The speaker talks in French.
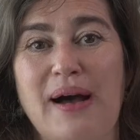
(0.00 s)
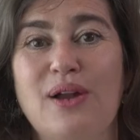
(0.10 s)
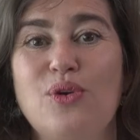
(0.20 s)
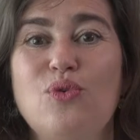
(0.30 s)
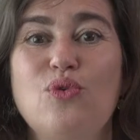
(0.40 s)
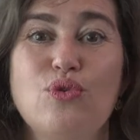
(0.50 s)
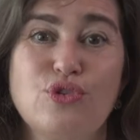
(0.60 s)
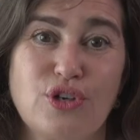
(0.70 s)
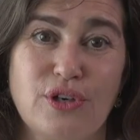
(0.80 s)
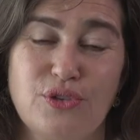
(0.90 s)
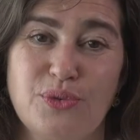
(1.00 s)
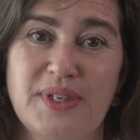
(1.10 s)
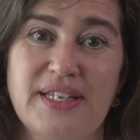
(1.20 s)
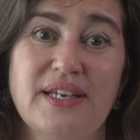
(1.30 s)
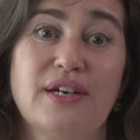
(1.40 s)
Parlons
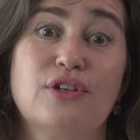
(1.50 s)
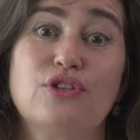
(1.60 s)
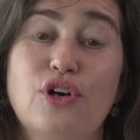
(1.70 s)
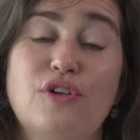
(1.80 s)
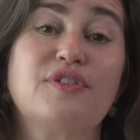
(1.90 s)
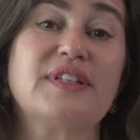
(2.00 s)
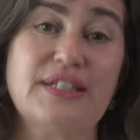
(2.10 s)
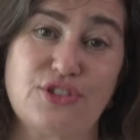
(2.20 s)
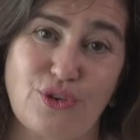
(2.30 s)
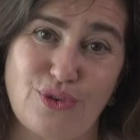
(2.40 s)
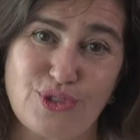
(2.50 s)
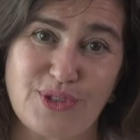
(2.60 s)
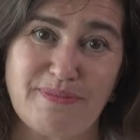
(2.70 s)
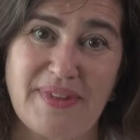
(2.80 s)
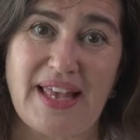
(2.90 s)
aujourd'hui d'offres
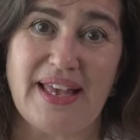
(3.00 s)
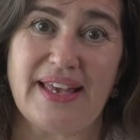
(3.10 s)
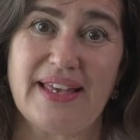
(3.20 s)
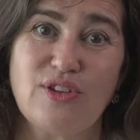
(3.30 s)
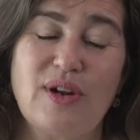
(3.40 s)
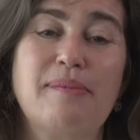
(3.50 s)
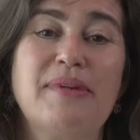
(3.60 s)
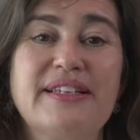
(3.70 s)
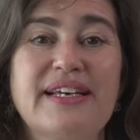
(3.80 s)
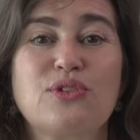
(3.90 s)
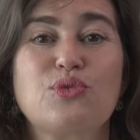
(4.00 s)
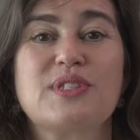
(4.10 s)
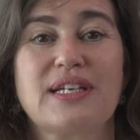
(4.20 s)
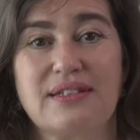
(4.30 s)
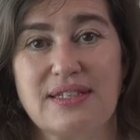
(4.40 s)
d'échange et de la manière dont
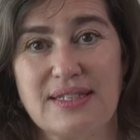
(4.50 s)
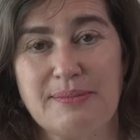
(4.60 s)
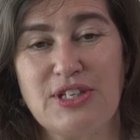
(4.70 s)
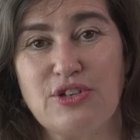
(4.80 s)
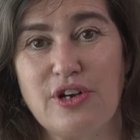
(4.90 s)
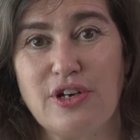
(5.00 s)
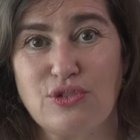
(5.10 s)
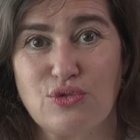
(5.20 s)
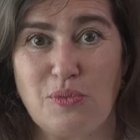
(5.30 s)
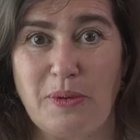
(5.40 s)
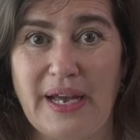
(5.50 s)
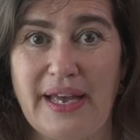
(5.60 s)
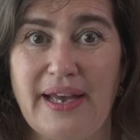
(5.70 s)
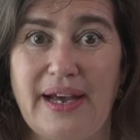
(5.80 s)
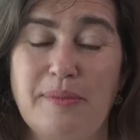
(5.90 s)
certains émetteurs sont
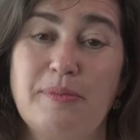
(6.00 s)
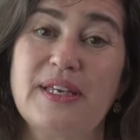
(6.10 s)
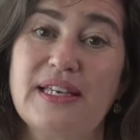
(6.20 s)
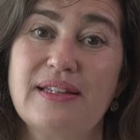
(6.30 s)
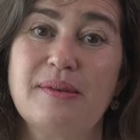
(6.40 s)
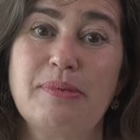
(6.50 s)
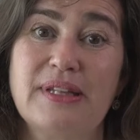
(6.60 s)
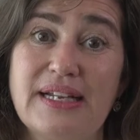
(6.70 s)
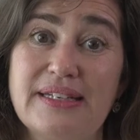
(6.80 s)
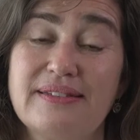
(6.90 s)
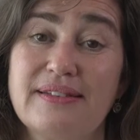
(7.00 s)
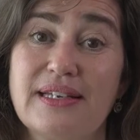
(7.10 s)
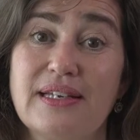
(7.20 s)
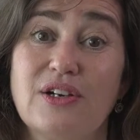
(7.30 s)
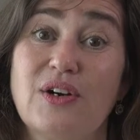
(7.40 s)
prêts à payer des
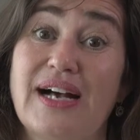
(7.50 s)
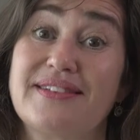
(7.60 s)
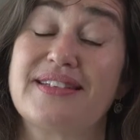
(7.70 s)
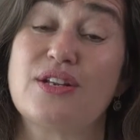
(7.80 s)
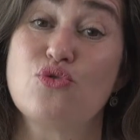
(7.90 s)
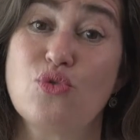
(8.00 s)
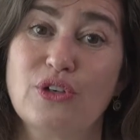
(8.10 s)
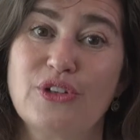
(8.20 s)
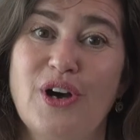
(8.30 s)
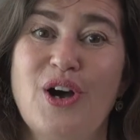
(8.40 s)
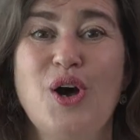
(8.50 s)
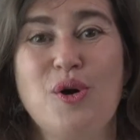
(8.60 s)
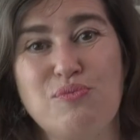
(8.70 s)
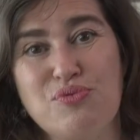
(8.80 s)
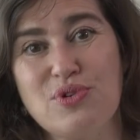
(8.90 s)
pénalités euh, assez lourdes
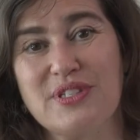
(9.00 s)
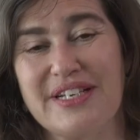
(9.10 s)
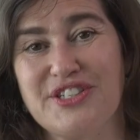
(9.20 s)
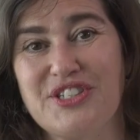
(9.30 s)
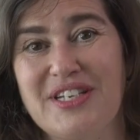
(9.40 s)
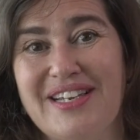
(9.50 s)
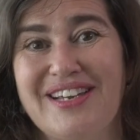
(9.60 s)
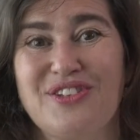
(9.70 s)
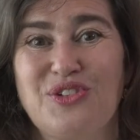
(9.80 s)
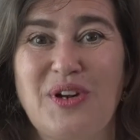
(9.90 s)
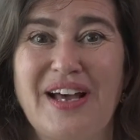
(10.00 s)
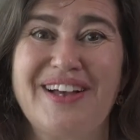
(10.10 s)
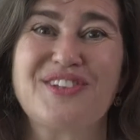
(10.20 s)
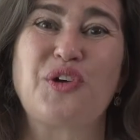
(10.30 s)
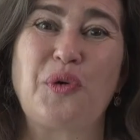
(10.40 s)
pour s'acheter de
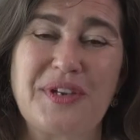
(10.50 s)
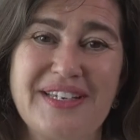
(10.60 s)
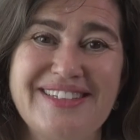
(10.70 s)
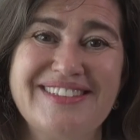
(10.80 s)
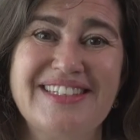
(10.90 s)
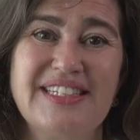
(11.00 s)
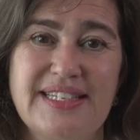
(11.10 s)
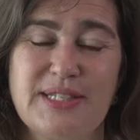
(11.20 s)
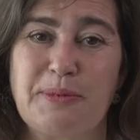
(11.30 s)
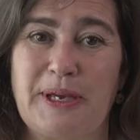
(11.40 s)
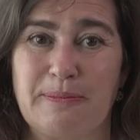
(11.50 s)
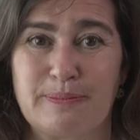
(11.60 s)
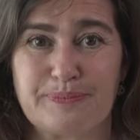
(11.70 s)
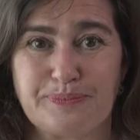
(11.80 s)
la tranquillité d'esprit.